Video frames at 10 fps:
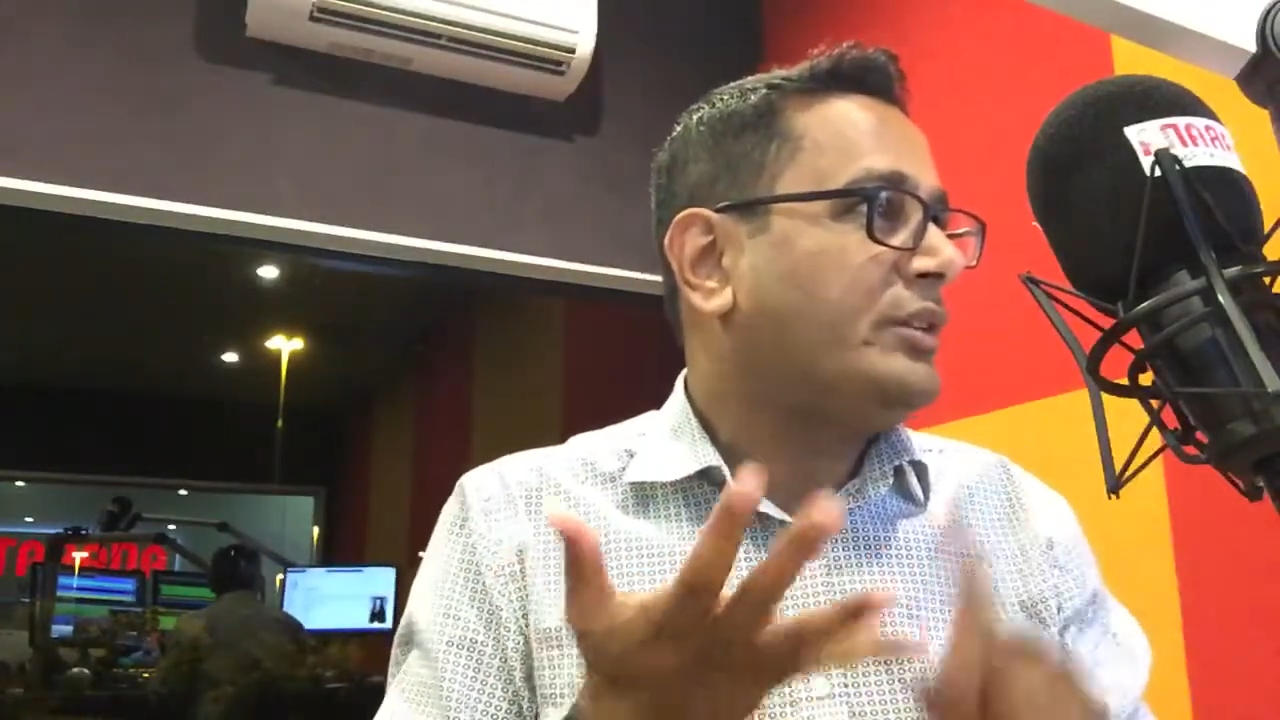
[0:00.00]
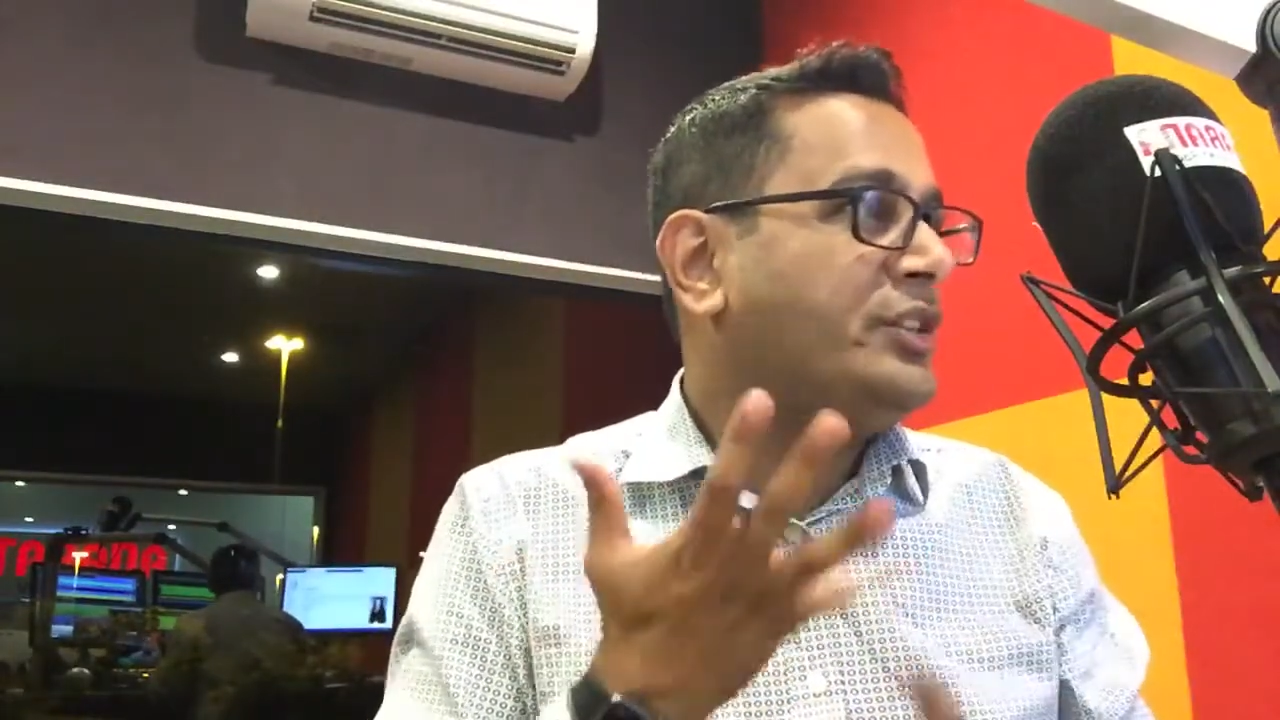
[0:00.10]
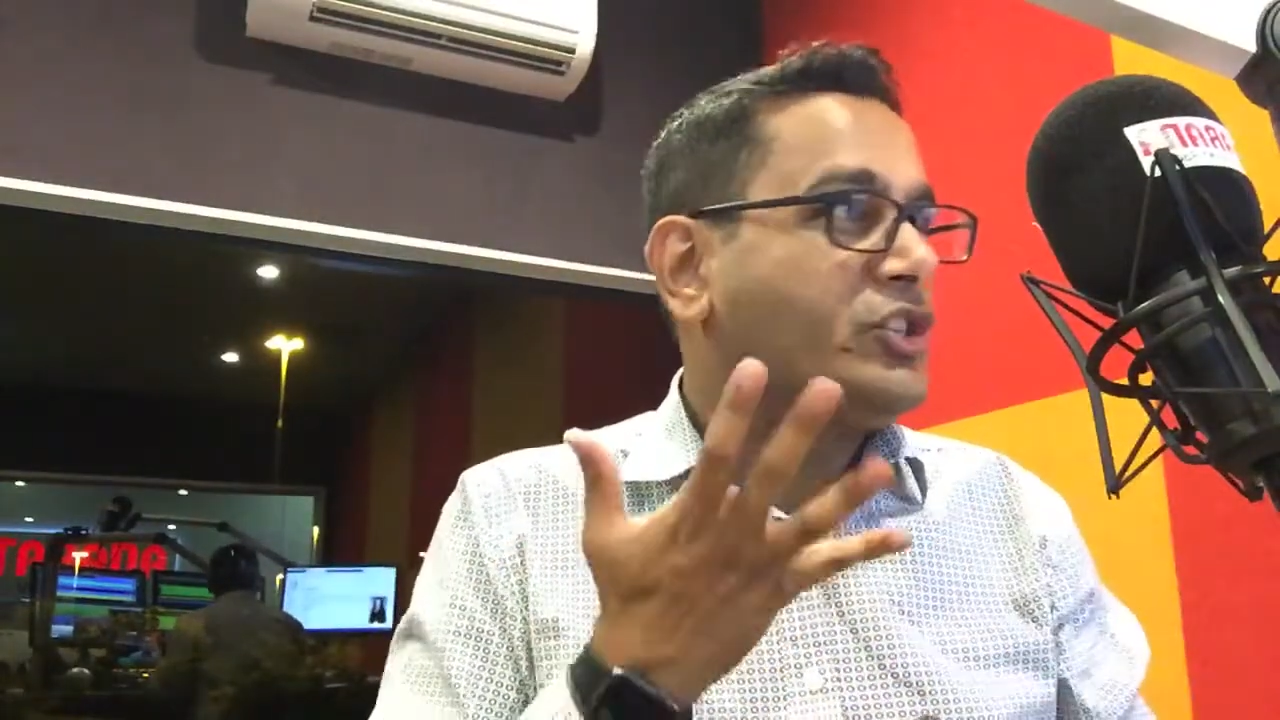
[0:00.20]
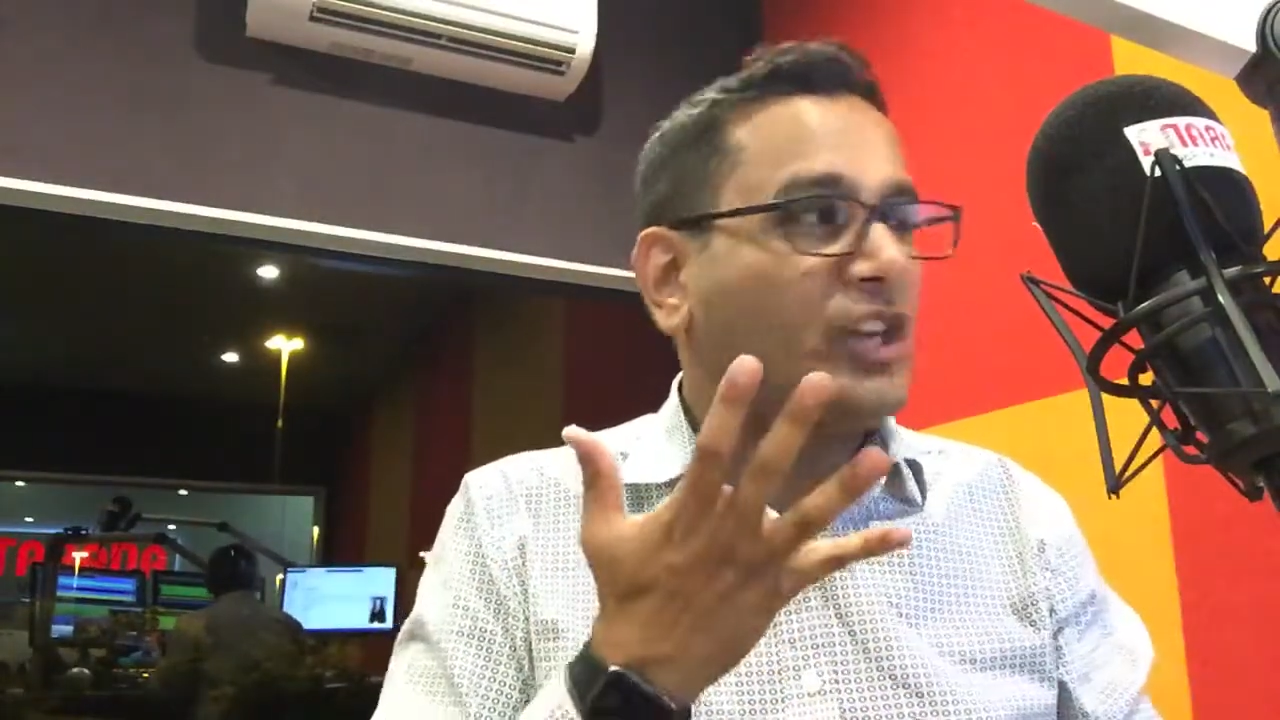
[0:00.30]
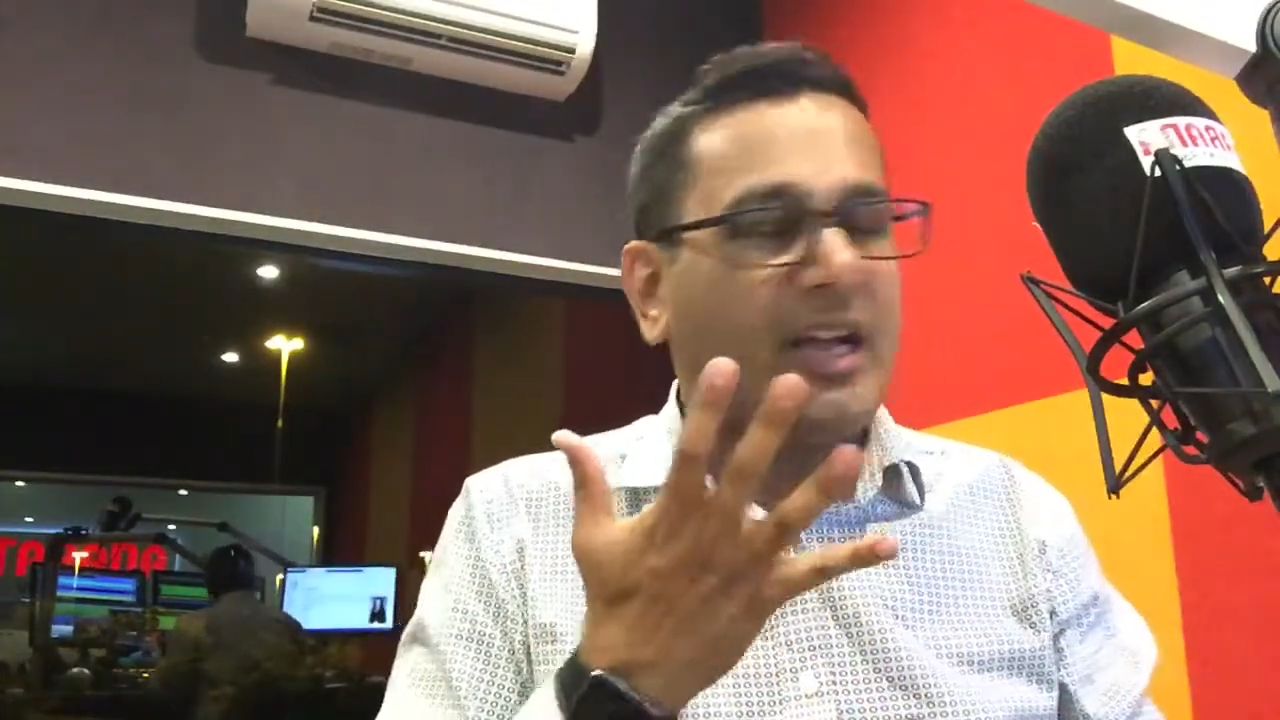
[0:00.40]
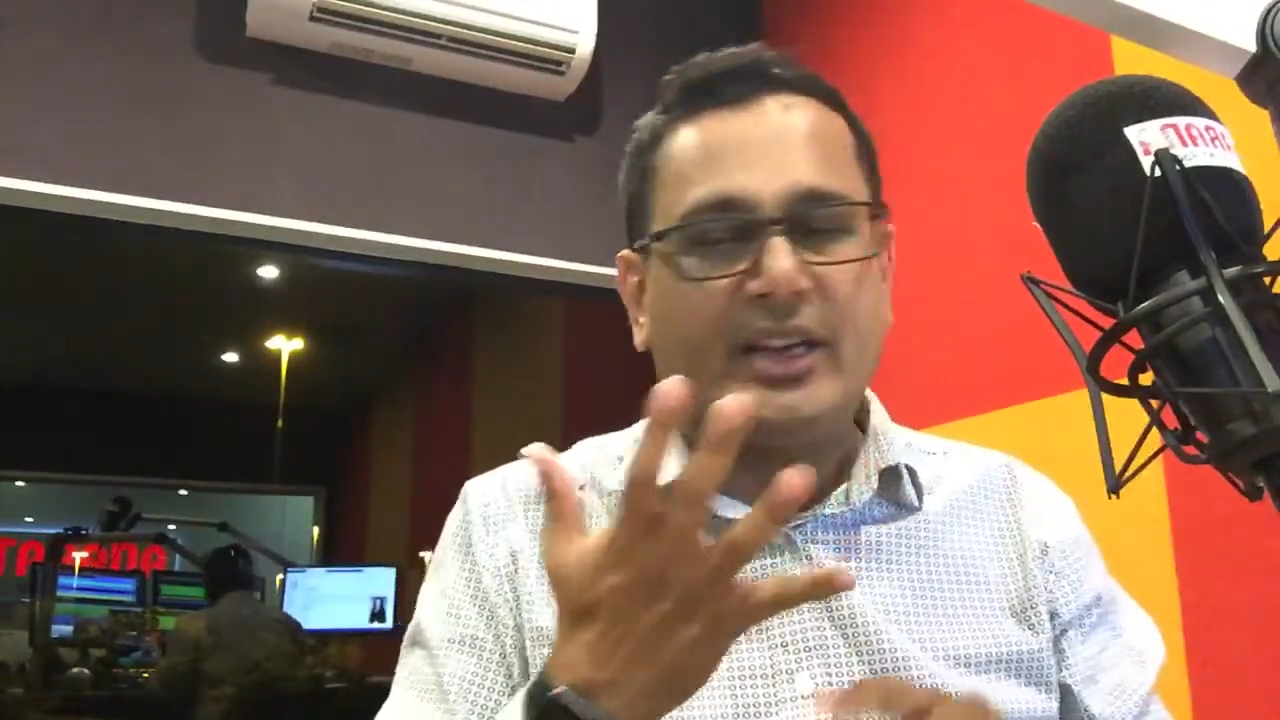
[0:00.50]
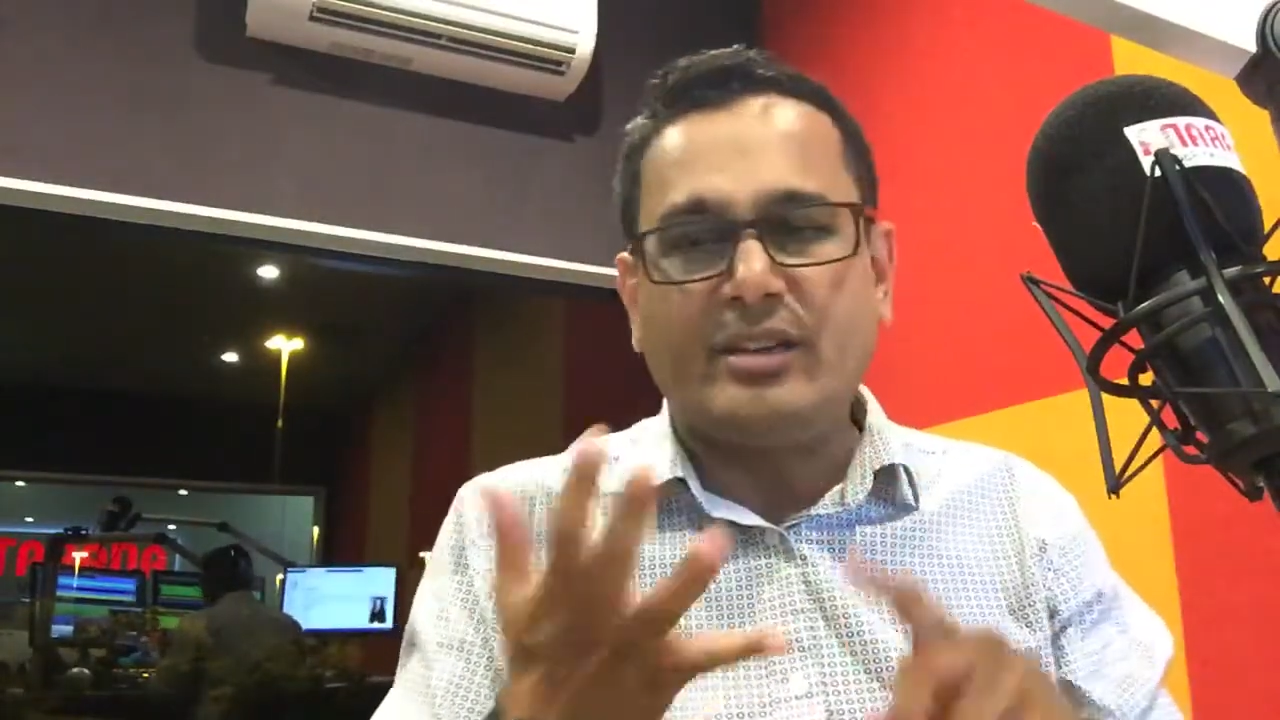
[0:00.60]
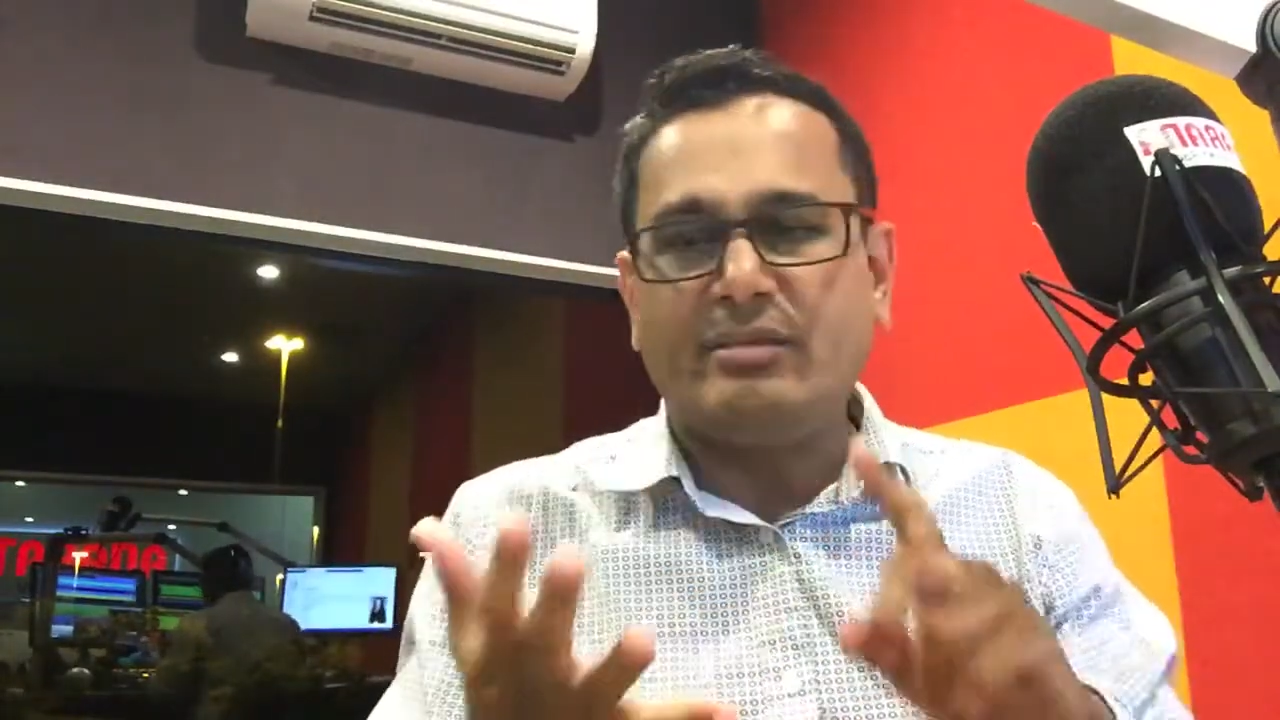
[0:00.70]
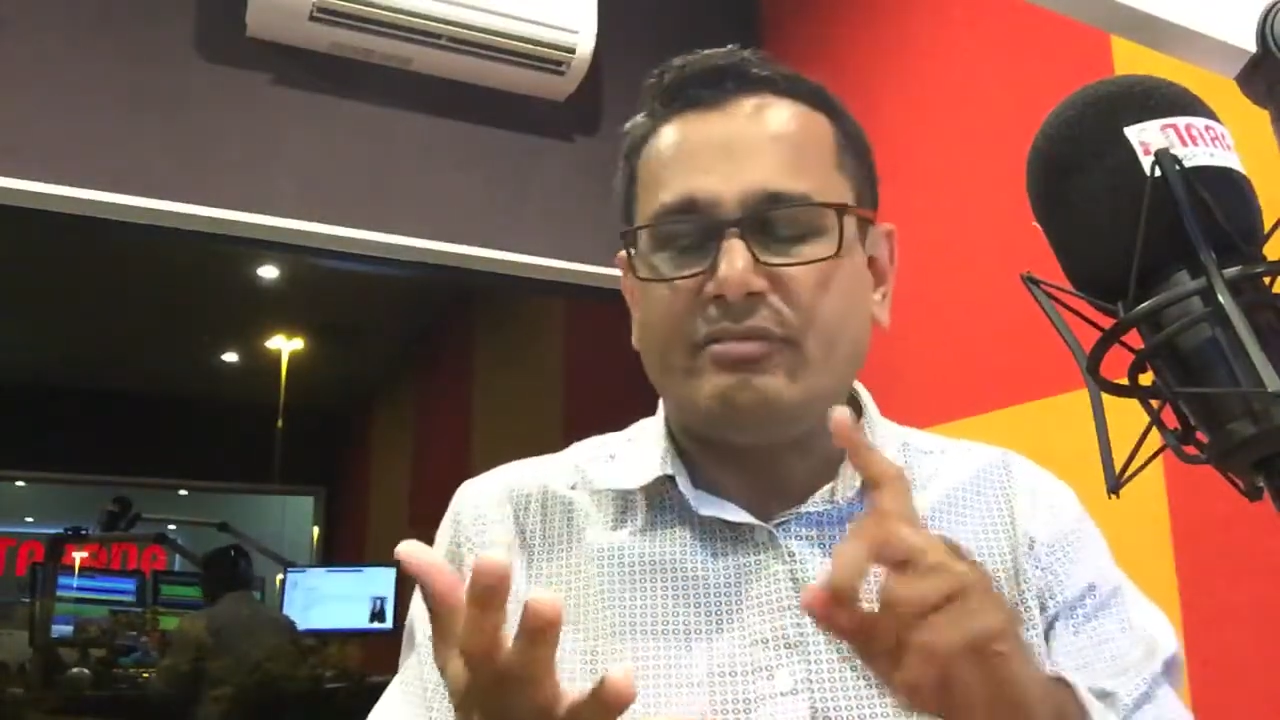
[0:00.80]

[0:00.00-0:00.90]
निशान